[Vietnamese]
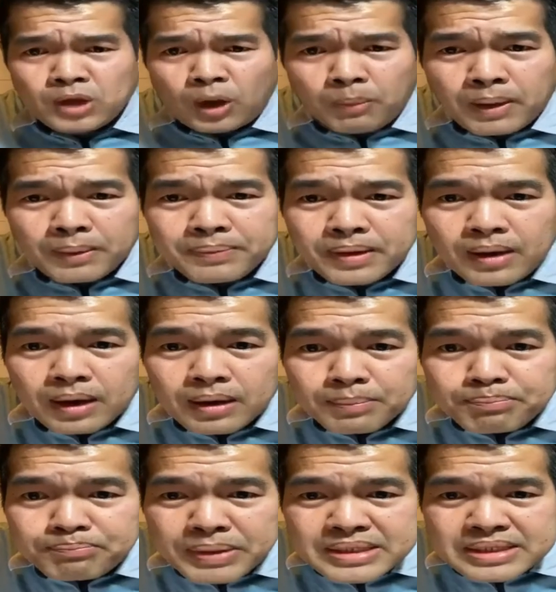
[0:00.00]
cho bập
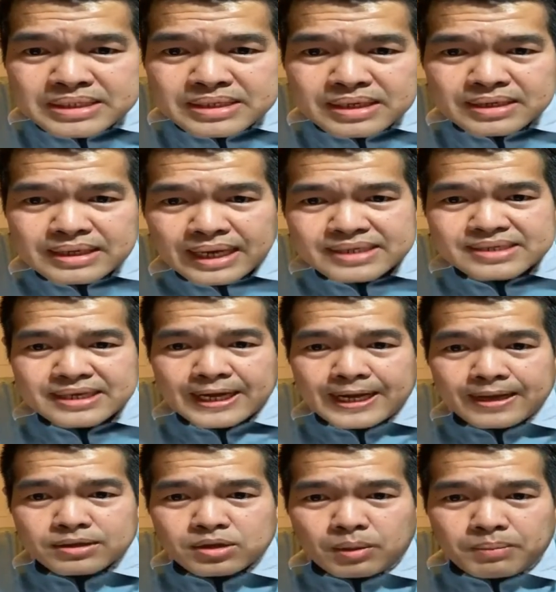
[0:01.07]
bịch rạ
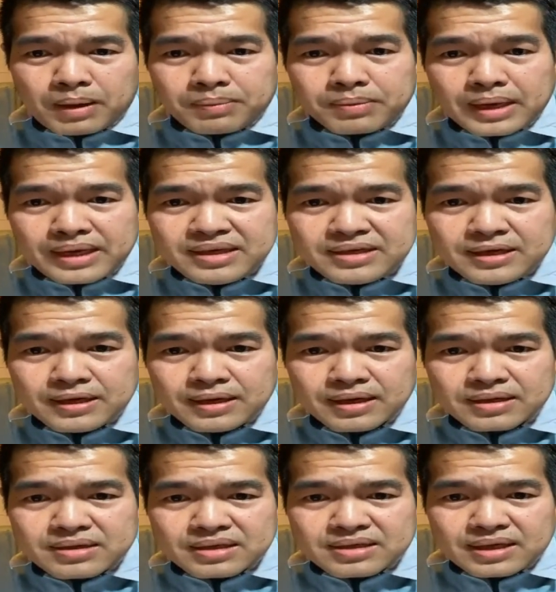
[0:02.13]
xà cho bập đây dương
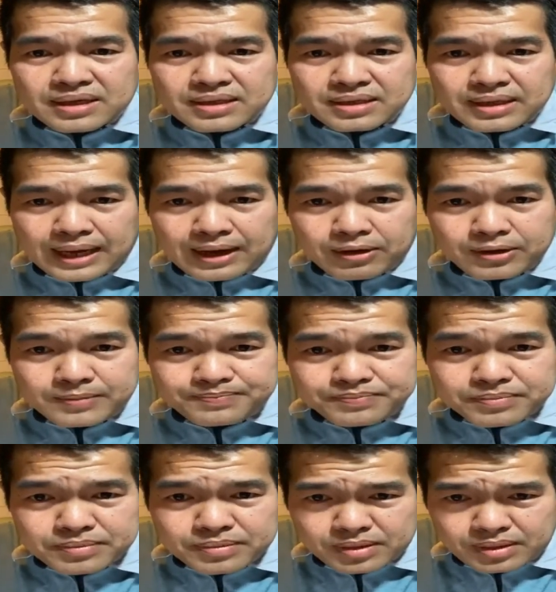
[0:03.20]
lược từ trận hồi
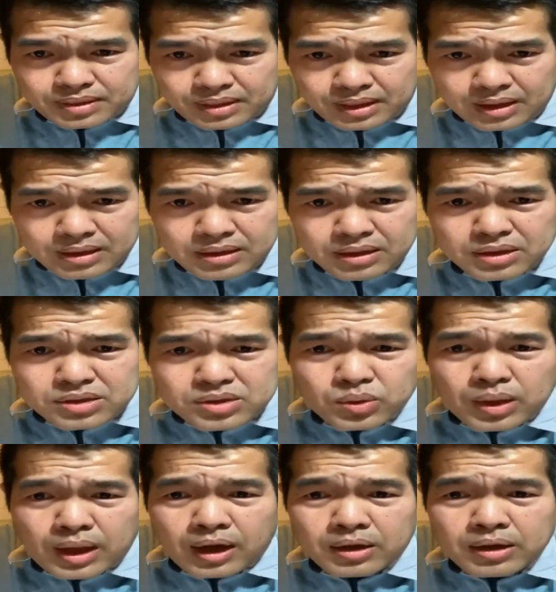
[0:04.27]
lược
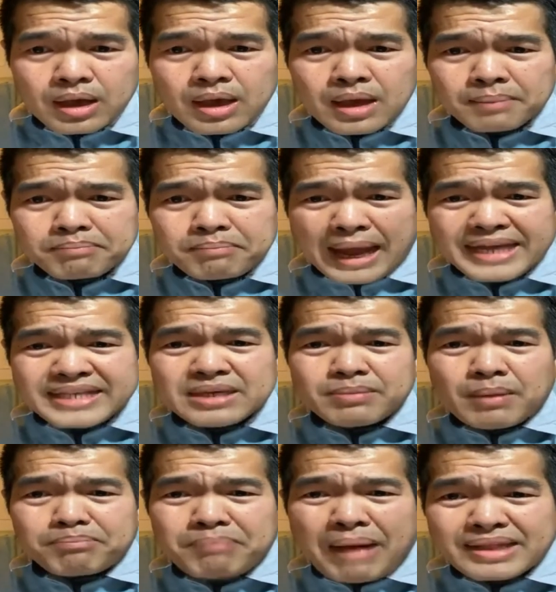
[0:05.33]
xuôi hồi bài chữ
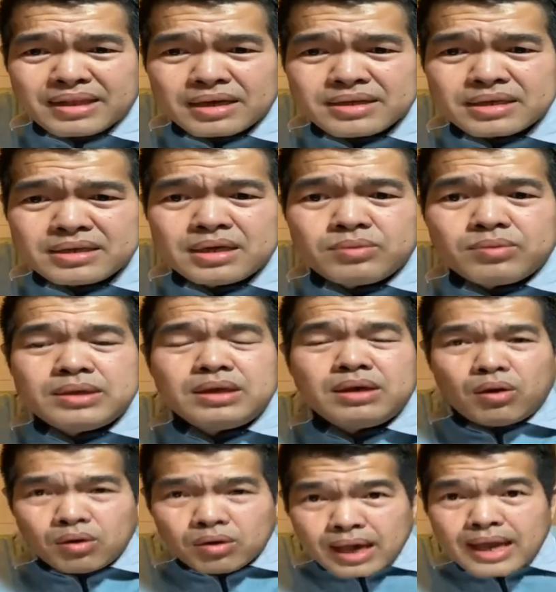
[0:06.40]
bẩm bạ từ trận dương vẫn
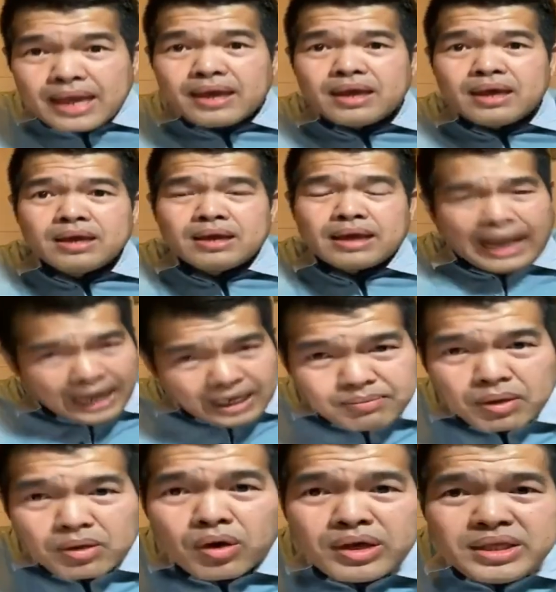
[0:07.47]
ok hai cái
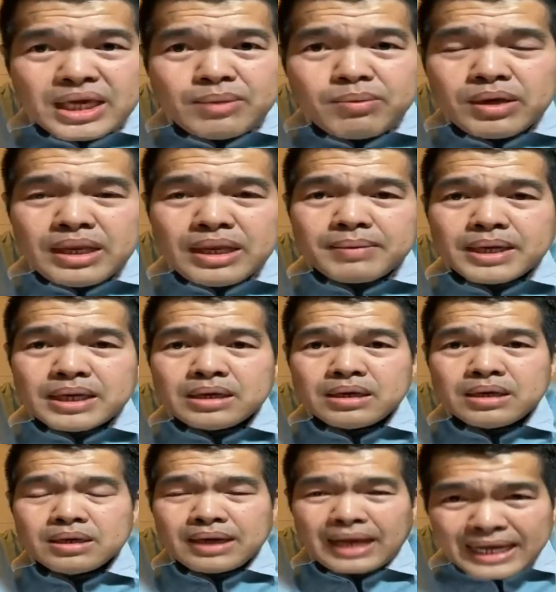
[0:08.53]
mông coi như mông như mà
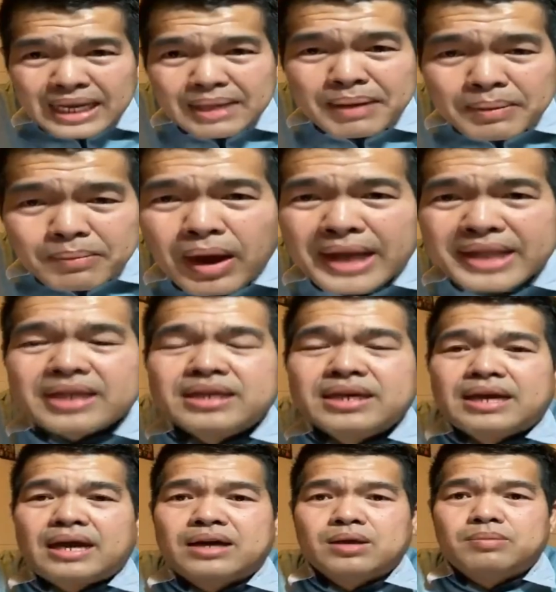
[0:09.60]
hát ấy ban bài thì
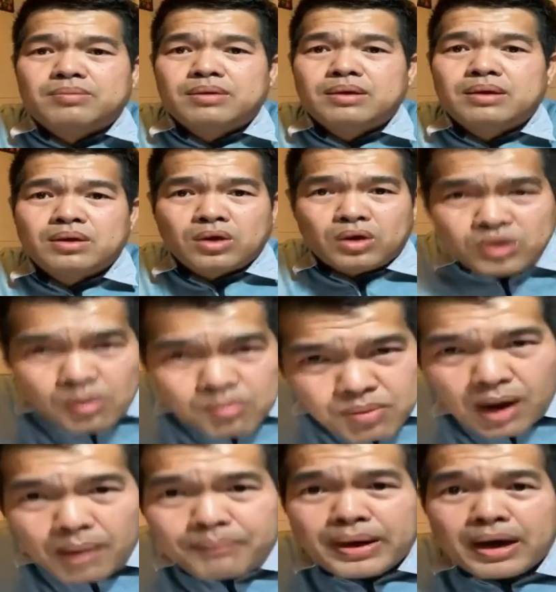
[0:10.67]
giờ đặt nhom không
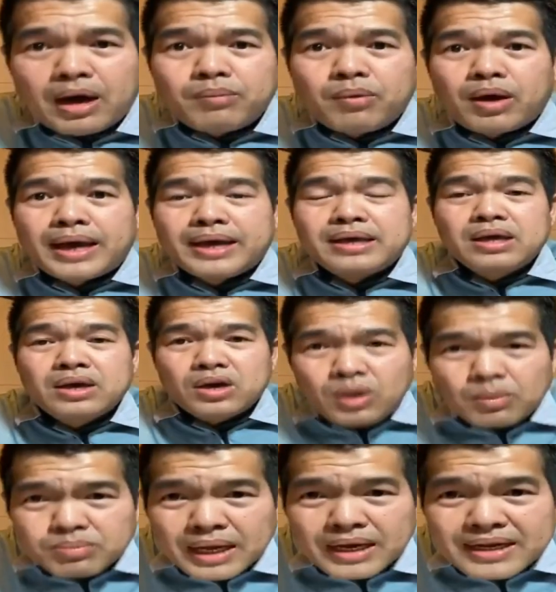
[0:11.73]
không bằng ai bằng ai
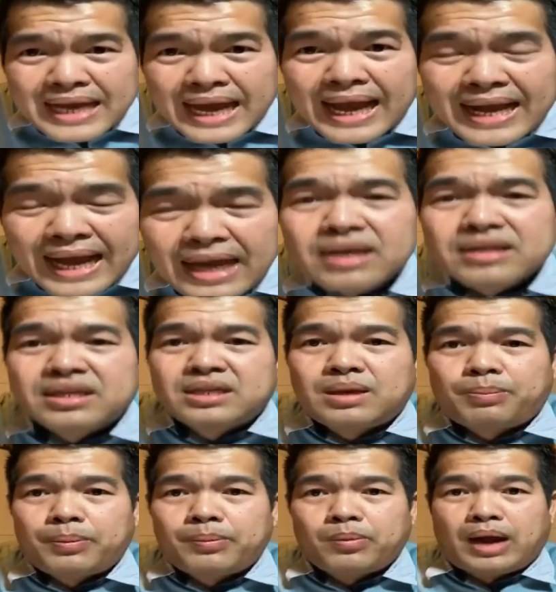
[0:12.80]
không thử ca ca lười
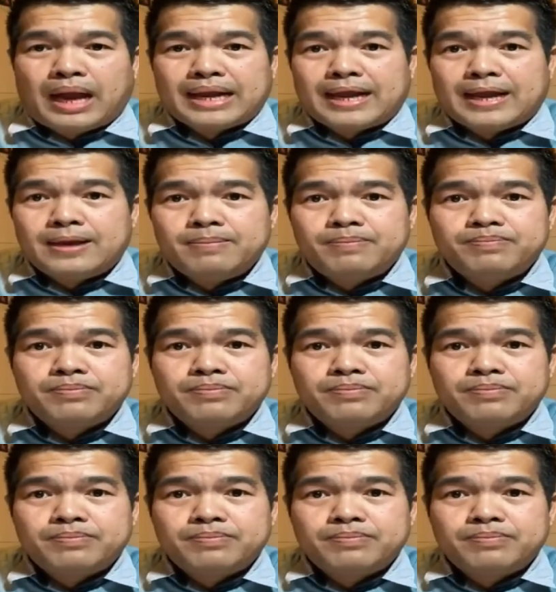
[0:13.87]
tập bằng ai đã